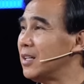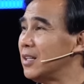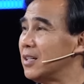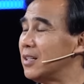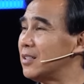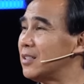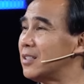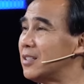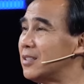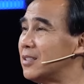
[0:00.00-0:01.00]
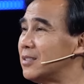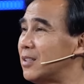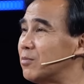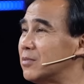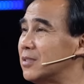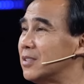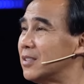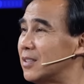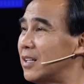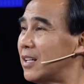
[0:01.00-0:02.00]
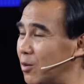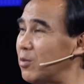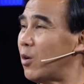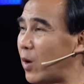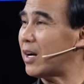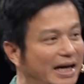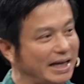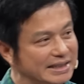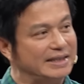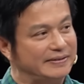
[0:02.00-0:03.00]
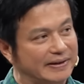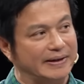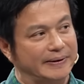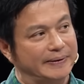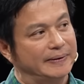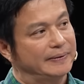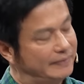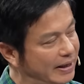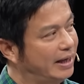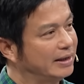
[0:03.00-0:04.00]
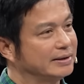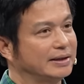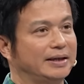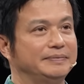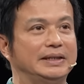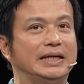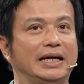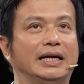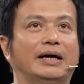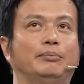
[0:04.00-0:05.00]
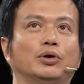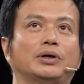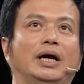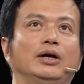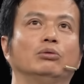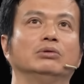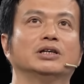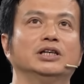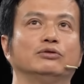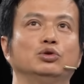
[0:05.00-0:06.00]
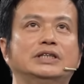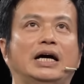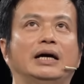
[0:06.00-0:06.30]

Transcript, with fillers: uh, à, khi để hoạt động cách đúng rồi hoạt động là... bí mật đó vâng ừ. em nghĩ đây là một anh ba tư năm